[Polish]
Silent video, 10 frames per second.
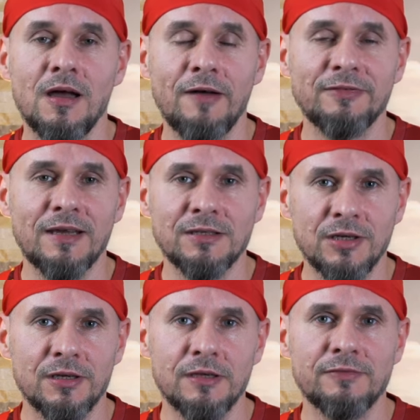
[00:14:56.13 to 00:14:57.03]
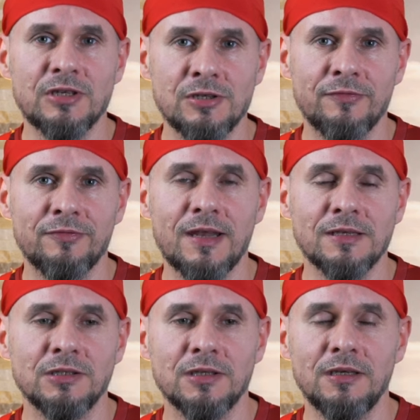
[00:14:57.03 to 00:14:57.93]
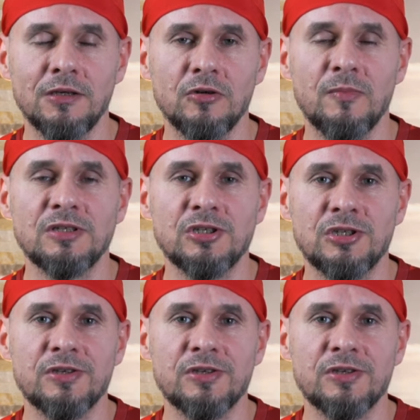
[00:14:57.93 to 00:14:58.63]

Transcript: A w trakcie gry, w trakcie treningu będziecie